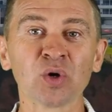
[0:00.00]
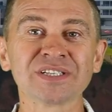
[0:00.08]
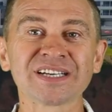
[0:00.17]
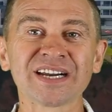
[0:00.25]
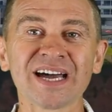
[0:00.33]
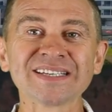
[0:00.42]

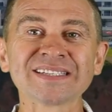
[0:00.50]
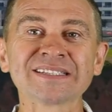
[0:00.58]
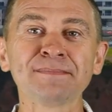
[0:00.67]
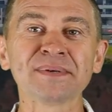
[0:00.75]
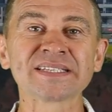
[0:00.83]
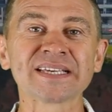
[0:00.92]
хоть раз
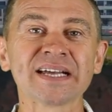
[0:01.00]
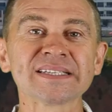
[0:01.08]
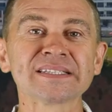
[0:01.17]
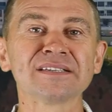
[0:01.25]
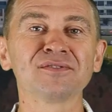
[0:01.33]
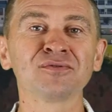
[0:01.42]

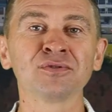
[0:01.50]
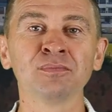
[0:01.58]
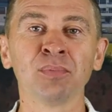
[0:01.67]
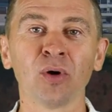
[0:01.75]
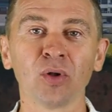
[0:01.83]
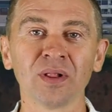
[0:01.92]
записался на
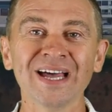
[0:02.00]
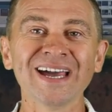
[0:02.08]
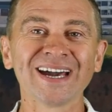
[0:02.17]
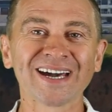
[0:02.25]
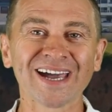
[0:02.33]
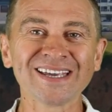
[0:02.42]
футбол,
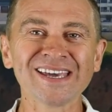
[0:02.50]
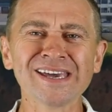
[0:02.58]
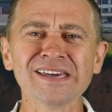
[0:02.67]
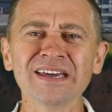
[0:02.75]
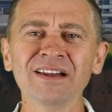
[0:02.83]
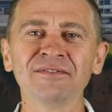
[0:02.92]

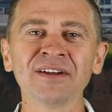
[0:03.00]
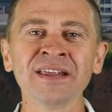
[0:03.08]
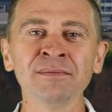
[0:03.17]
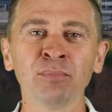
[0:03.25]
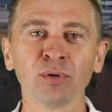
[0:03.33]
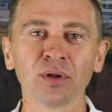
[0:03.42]
хоккей или
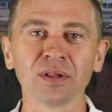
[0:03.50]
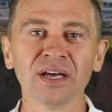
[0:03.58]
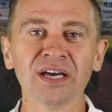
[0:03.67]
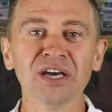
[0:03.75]
волейбол,